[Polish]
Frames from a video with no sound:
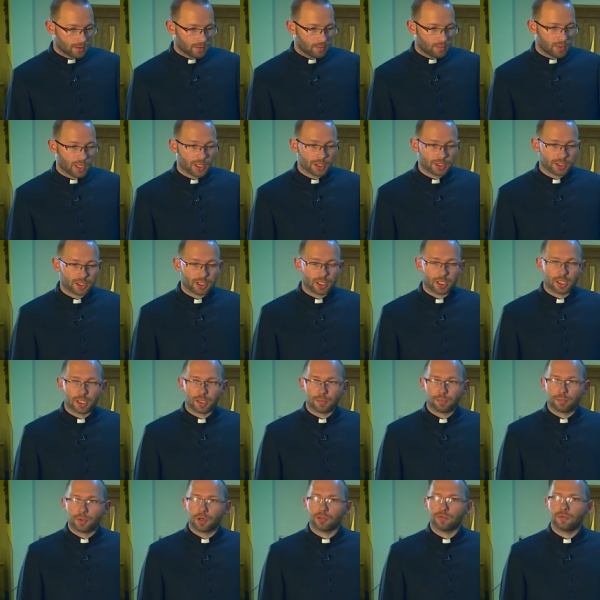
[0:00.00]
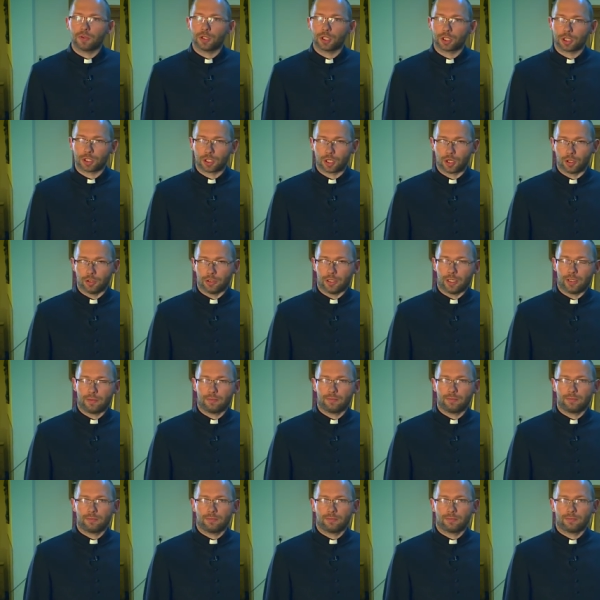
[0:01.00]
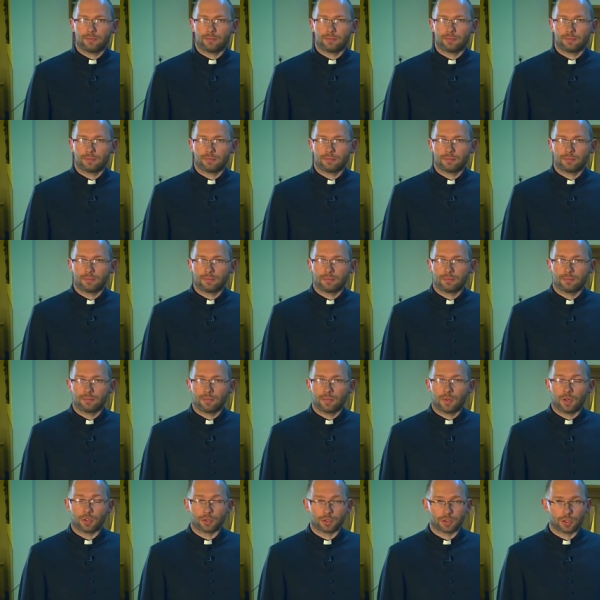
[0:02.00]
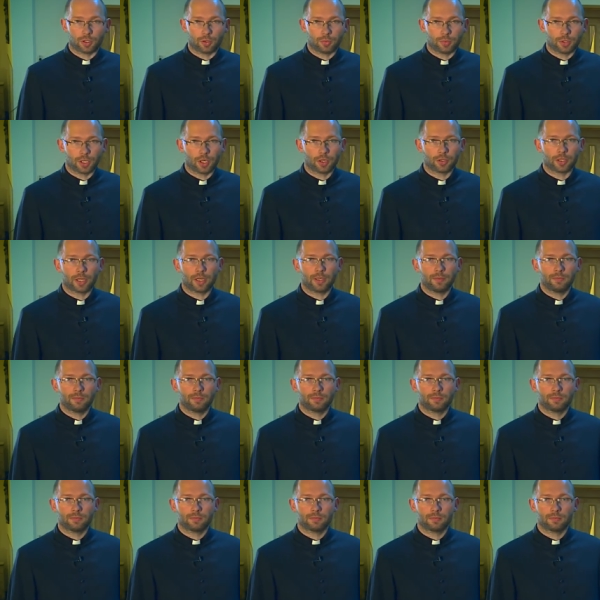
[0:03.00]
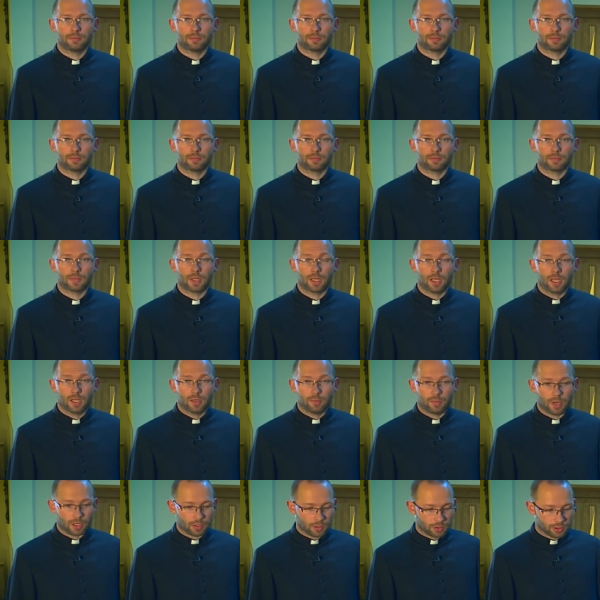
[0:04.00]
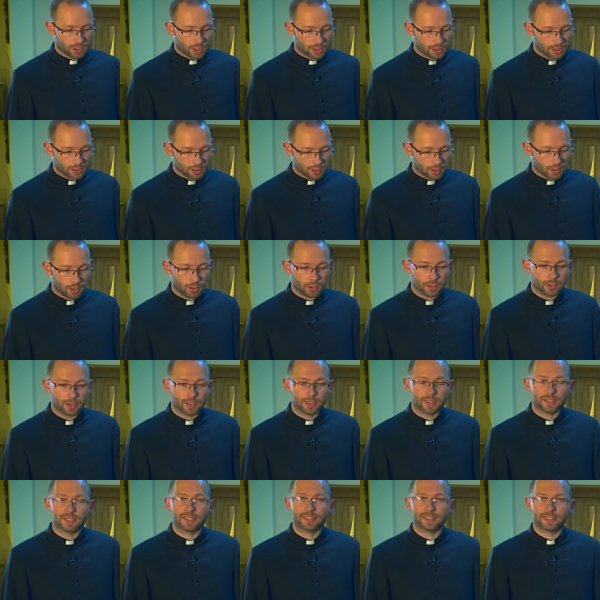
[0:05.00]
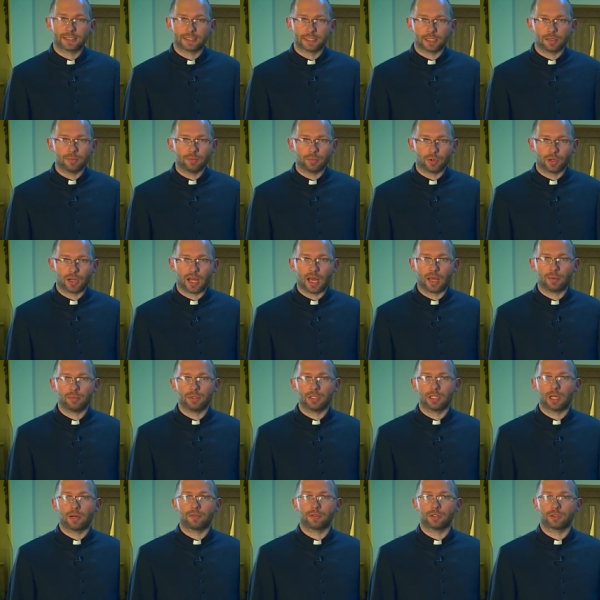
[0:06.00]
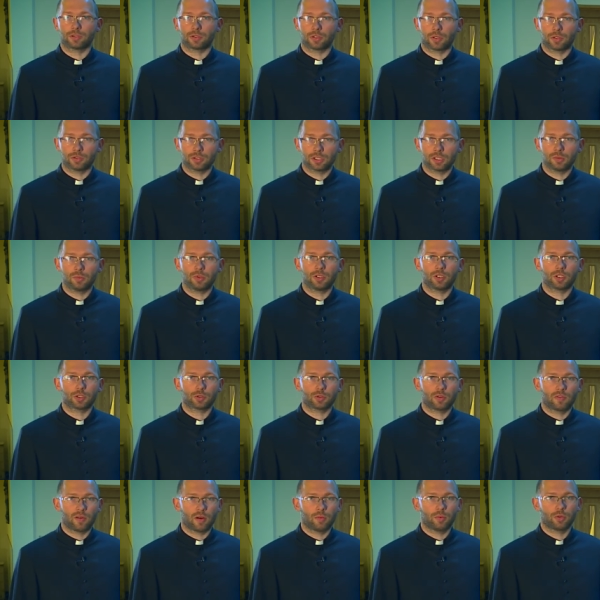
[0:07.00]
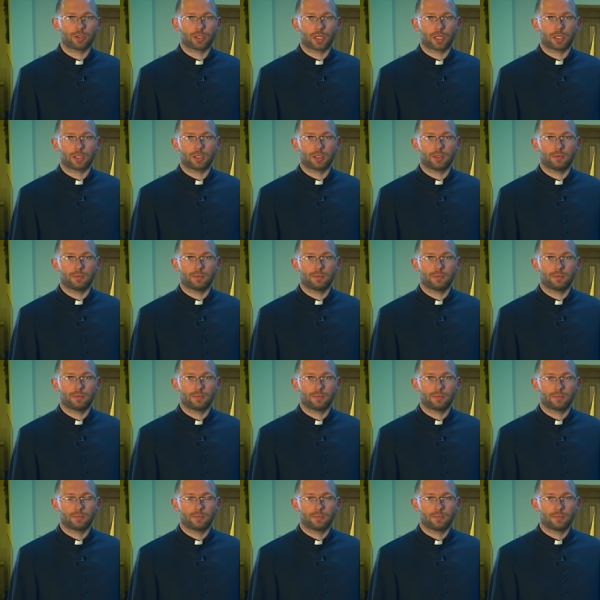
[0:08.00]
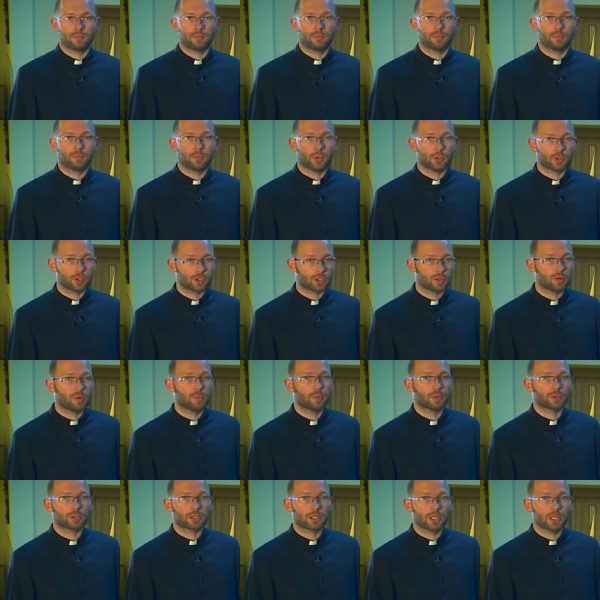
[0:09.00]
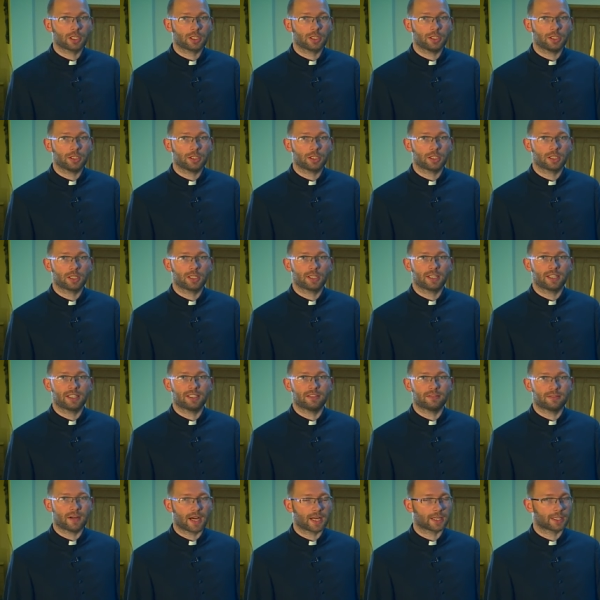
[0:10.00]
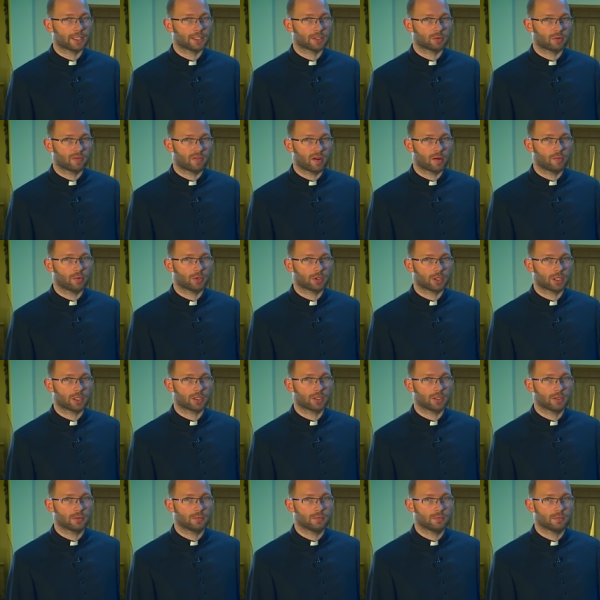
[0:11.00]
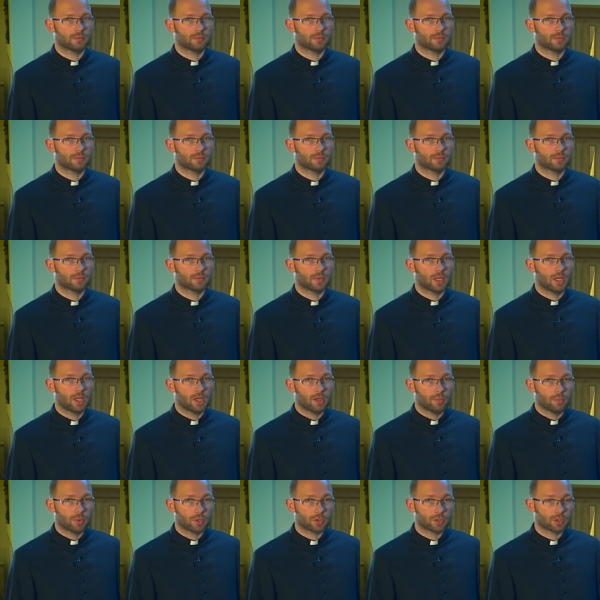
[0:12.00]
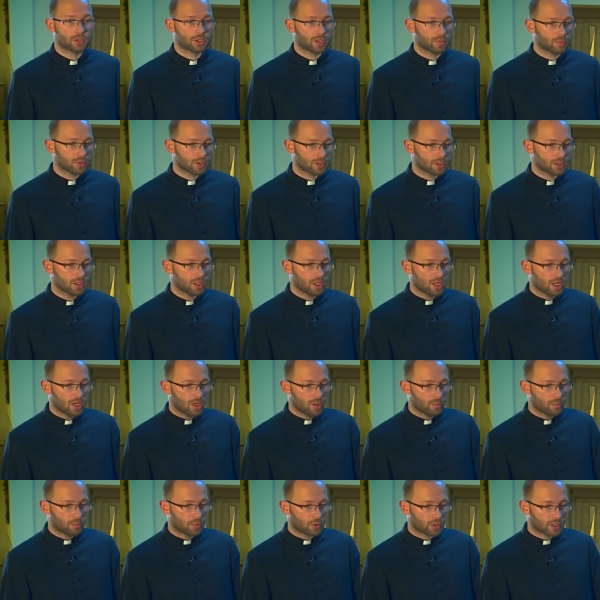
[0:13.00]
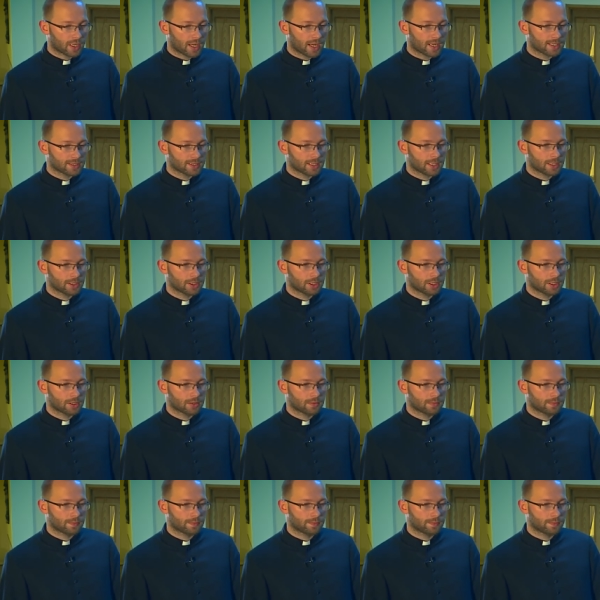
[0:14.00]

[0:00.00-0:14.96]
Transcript: Miejsce podwyższone, ozdobione, bardzo często z symbolami nawiązującymi do Słowa Bożego, po to, żeby podkreślić wagę Słowa Bożego. Po to, żeby pokazać,